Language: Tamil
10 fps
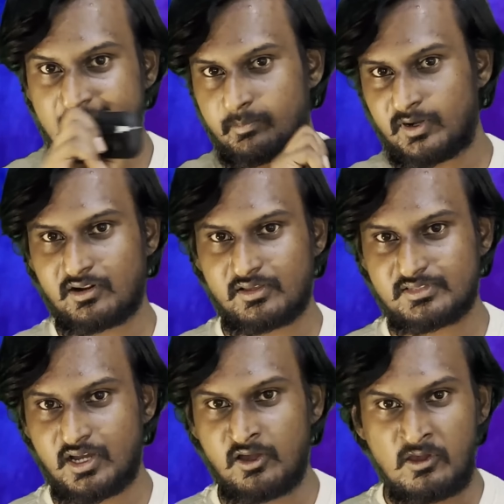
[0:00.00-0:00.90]
பண்ணுறது
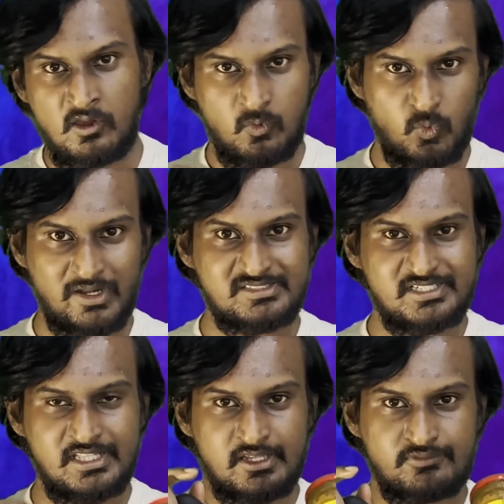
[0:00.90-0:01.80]
தான் ஒன்ஸ்
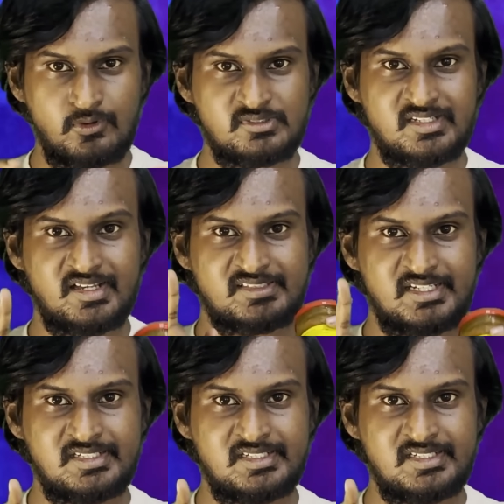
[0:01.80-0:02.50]
இந்த ஃபியூஸுக்கு சிக்னல்